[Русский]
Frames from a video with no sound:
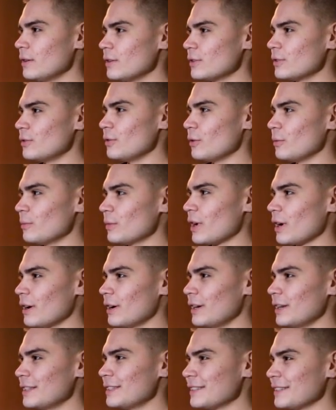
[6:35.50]
ждем, как
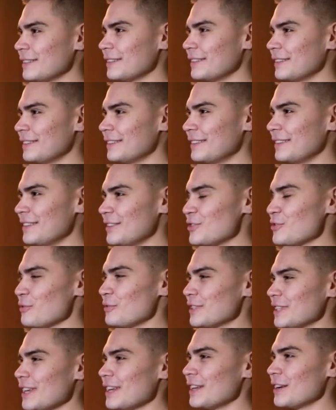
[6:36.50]
говорится, еще
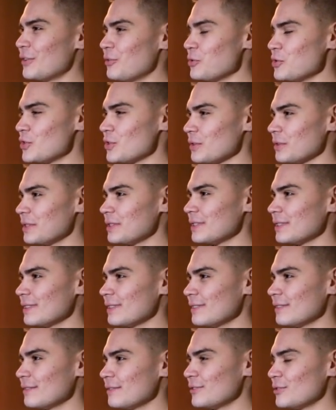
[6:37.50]
весна не кончилась,
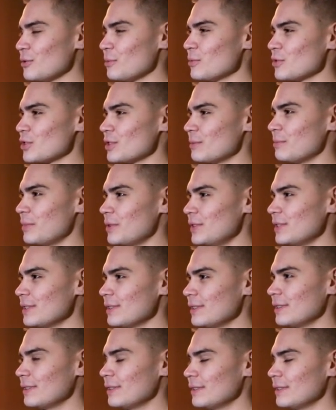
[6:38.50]
все может быть.